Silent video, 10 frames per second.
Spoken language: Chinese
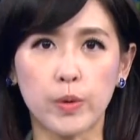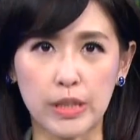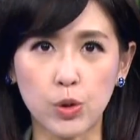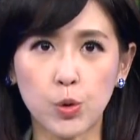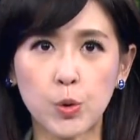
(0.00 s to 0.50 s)
有
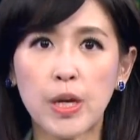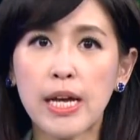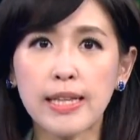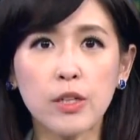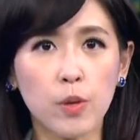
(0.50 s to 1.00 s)
遗书，
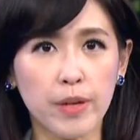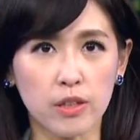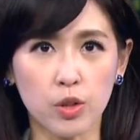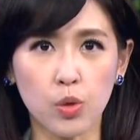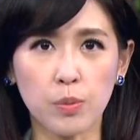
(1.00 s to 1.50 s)
内容表
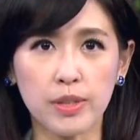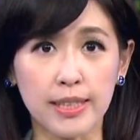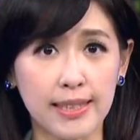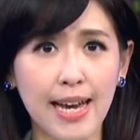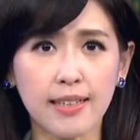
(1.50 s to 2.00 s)
示对不起
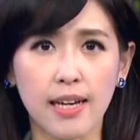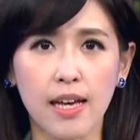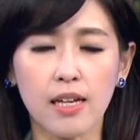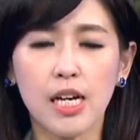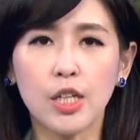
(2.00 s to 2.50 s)
家
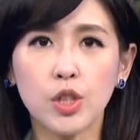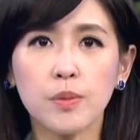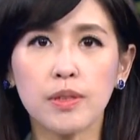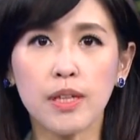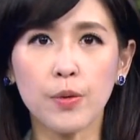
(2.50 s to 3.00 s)
人。初
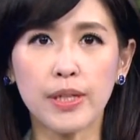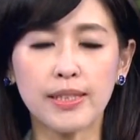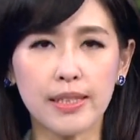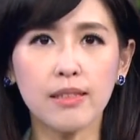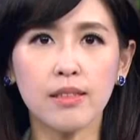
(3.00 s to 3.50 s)
步调阅
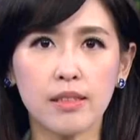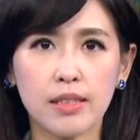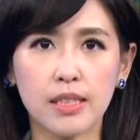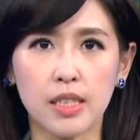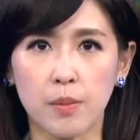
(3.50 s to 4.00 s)
监视
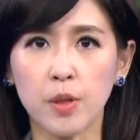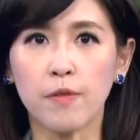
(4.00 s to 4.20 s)
器，也没